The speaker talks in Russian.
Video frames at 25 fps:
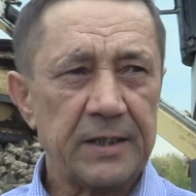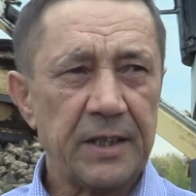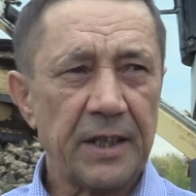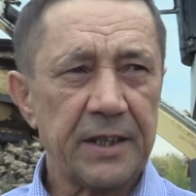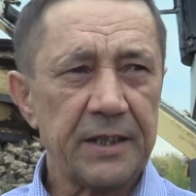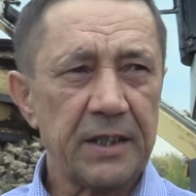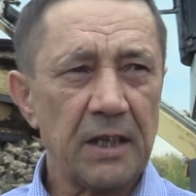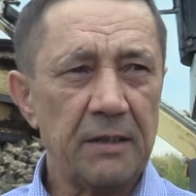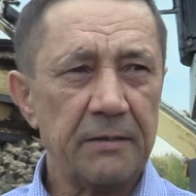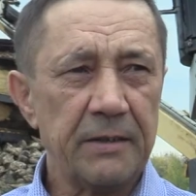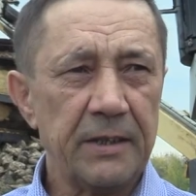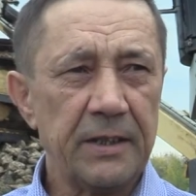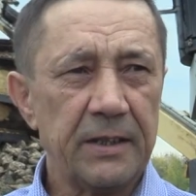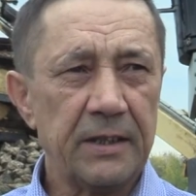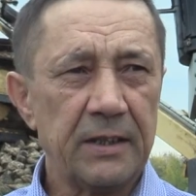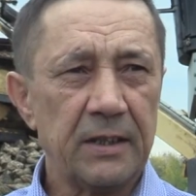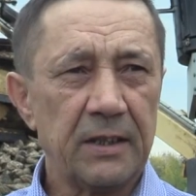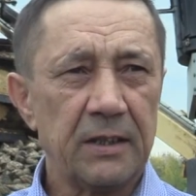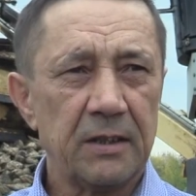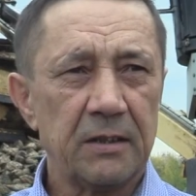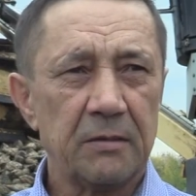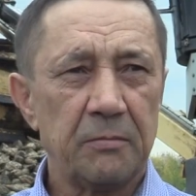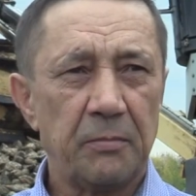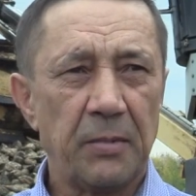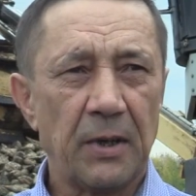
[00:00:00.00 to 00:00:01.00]

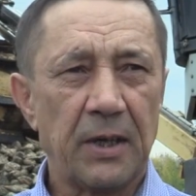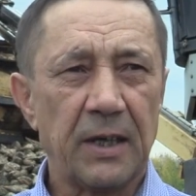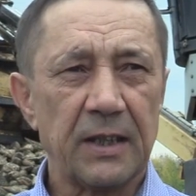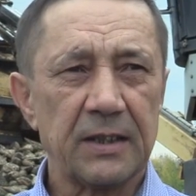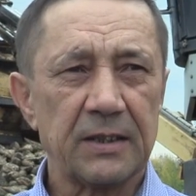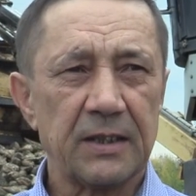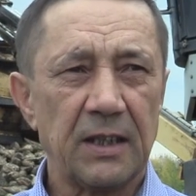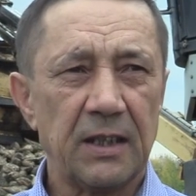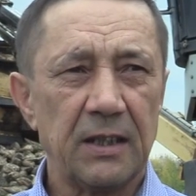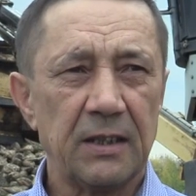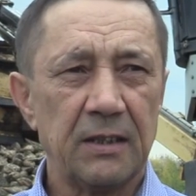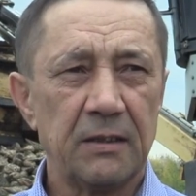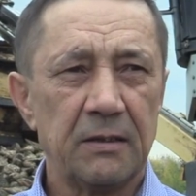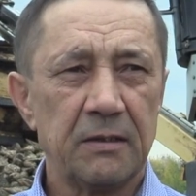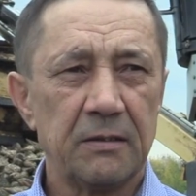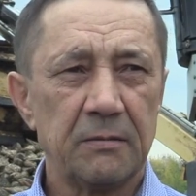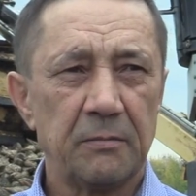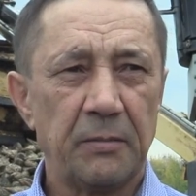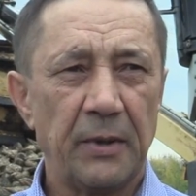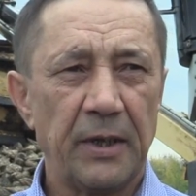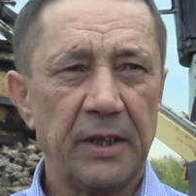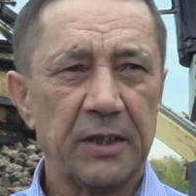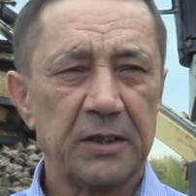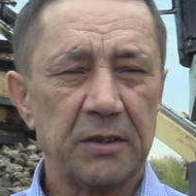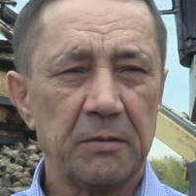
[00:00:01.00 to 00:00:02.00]
Зерновые показало
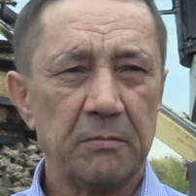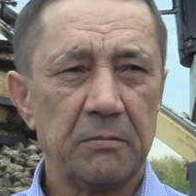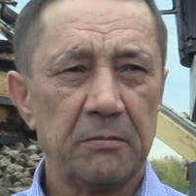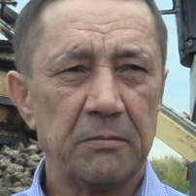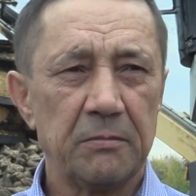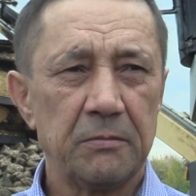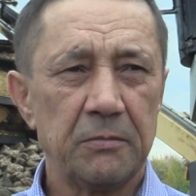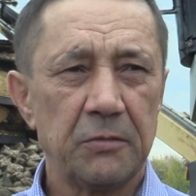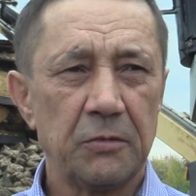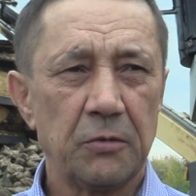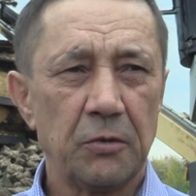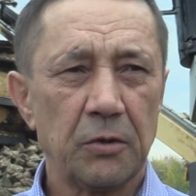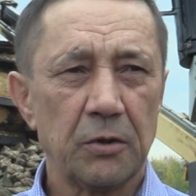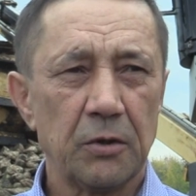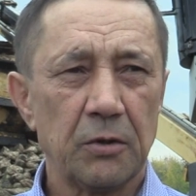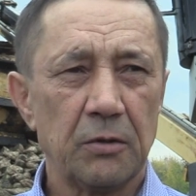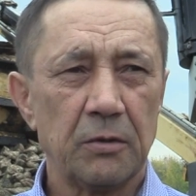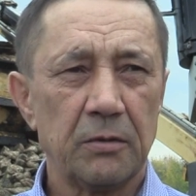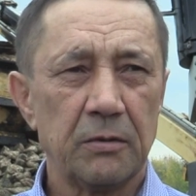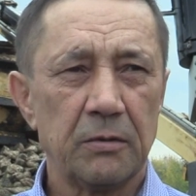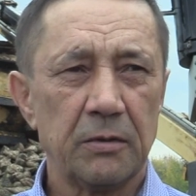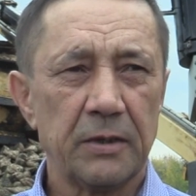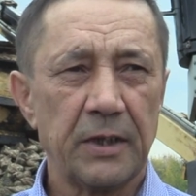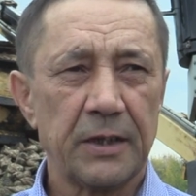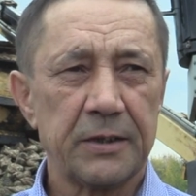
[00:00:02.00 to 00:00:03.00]
по этому
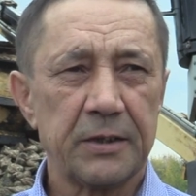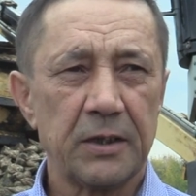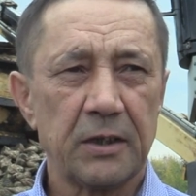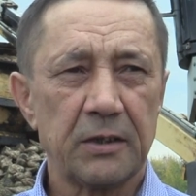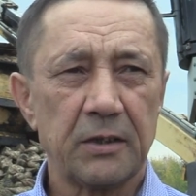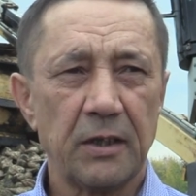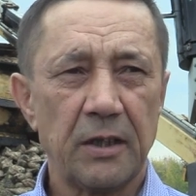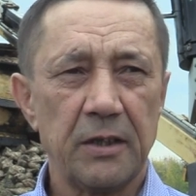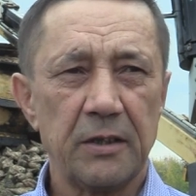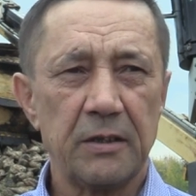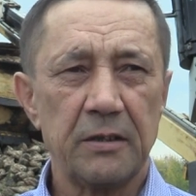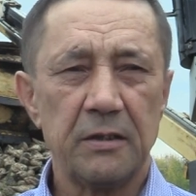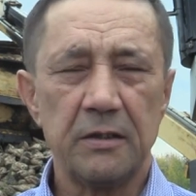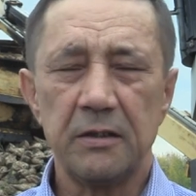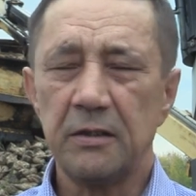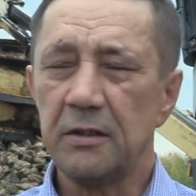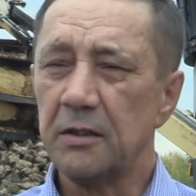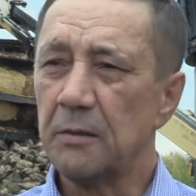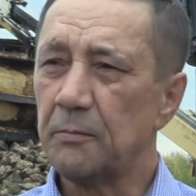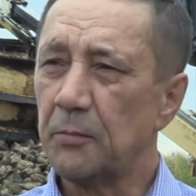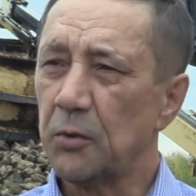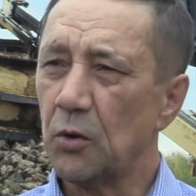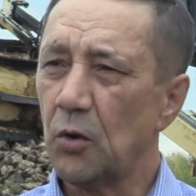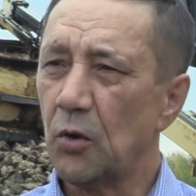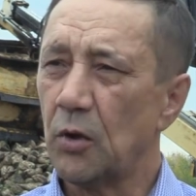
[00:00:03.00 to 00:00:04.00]
году, я считаю,
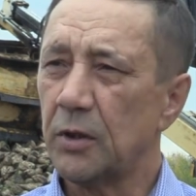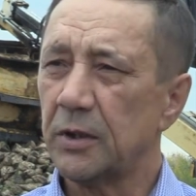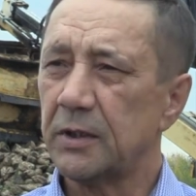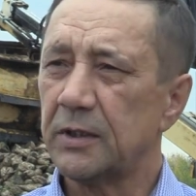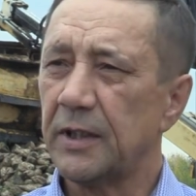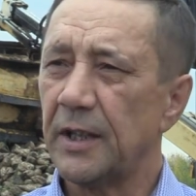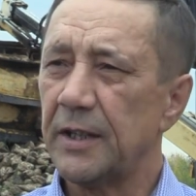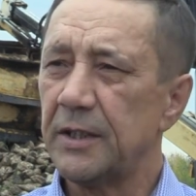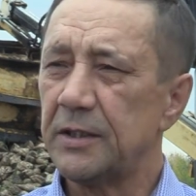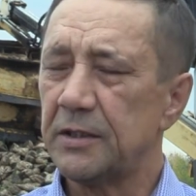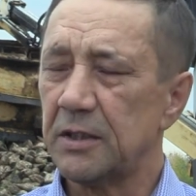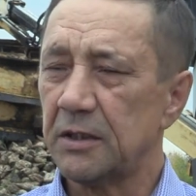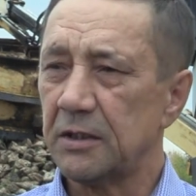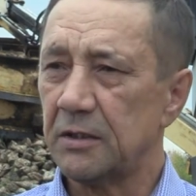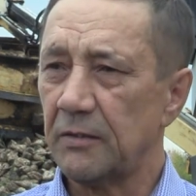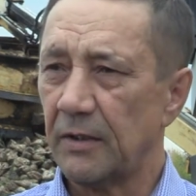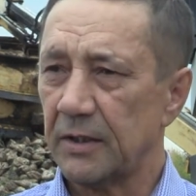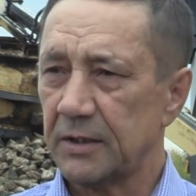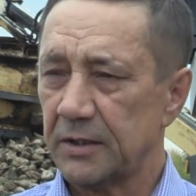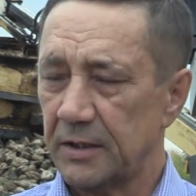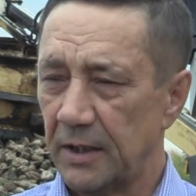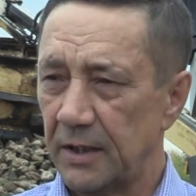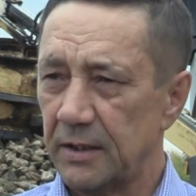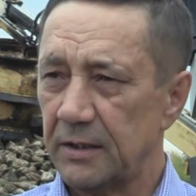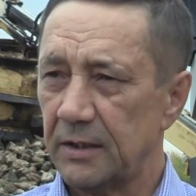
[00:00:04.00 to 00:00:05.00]
неплохо.
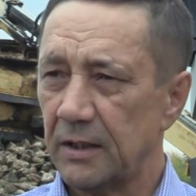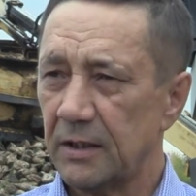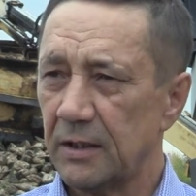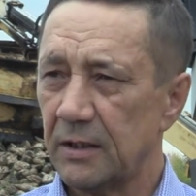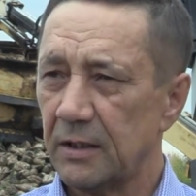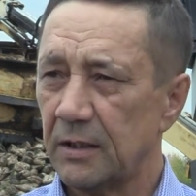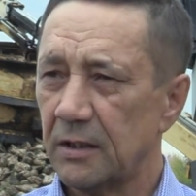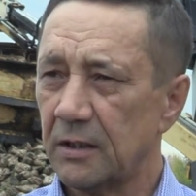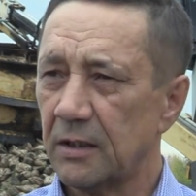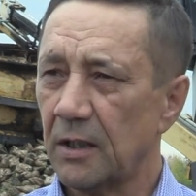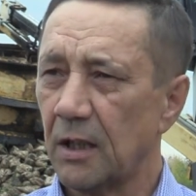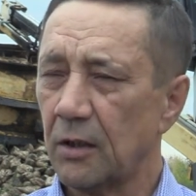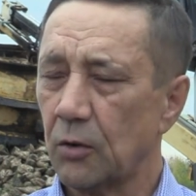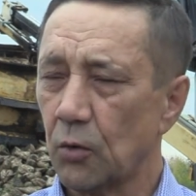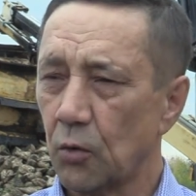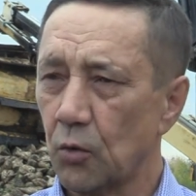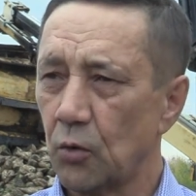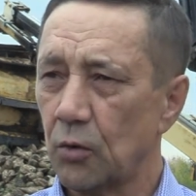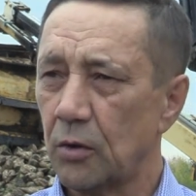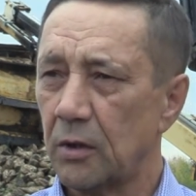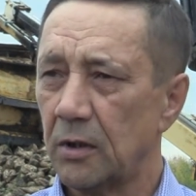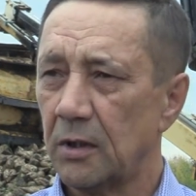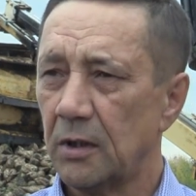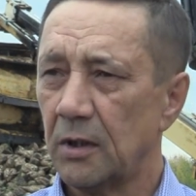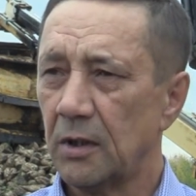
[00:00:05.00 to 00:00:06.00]
32 центнера на
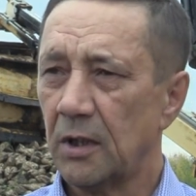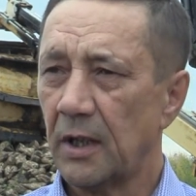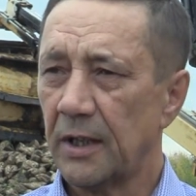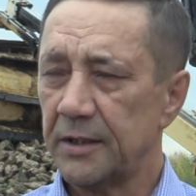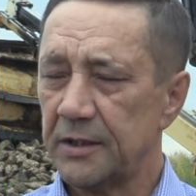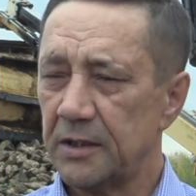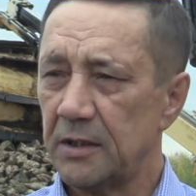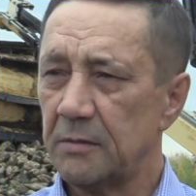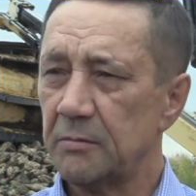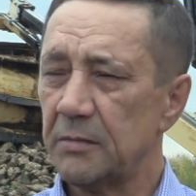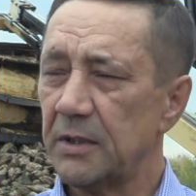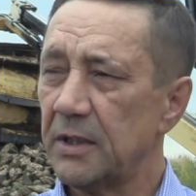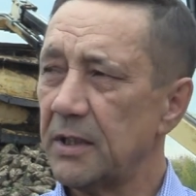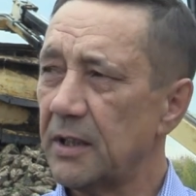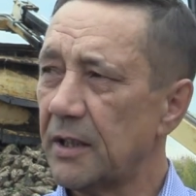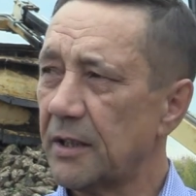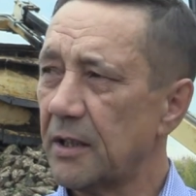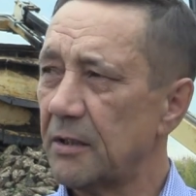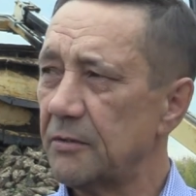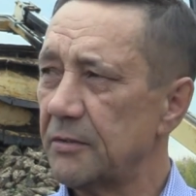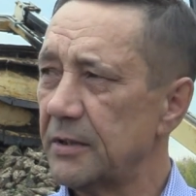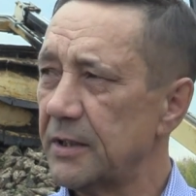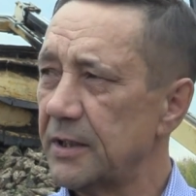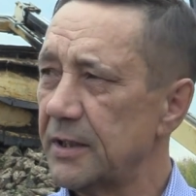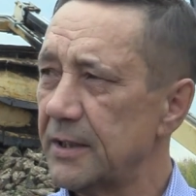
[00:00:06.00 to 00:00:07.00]
круг, а зимы
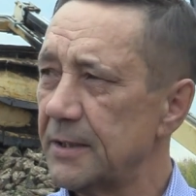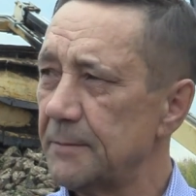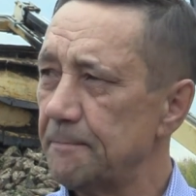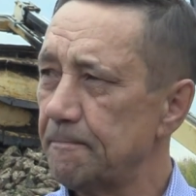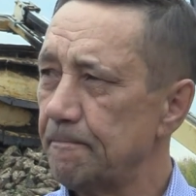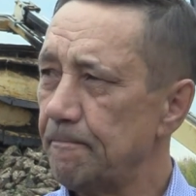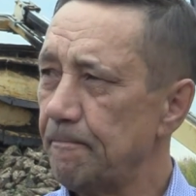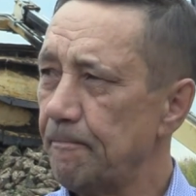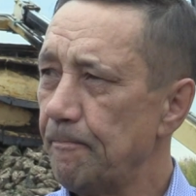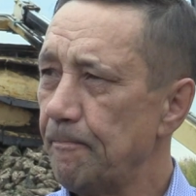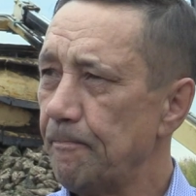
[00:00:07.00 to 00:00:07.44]
яровые.